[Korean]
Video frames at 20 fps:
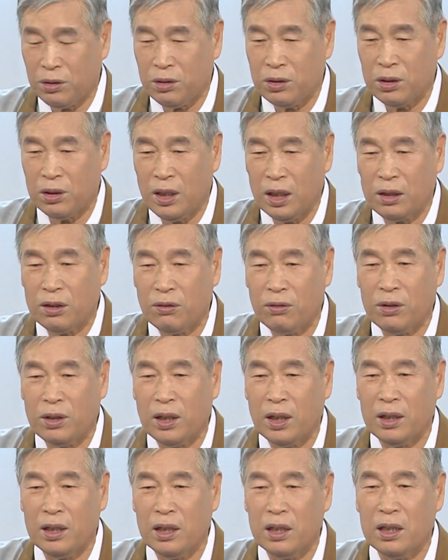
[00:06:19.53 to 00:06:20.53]
이제
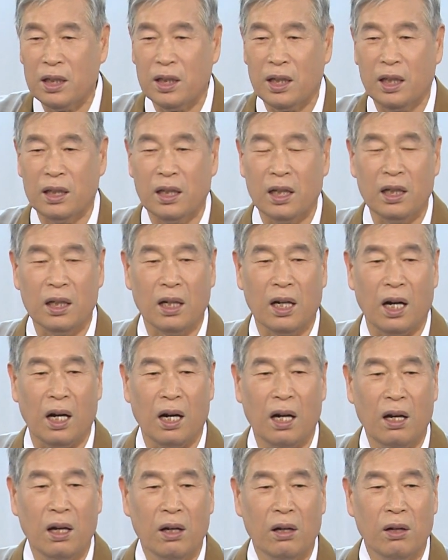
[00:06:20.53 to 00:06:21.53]
네트워크가 연결이 안 되니까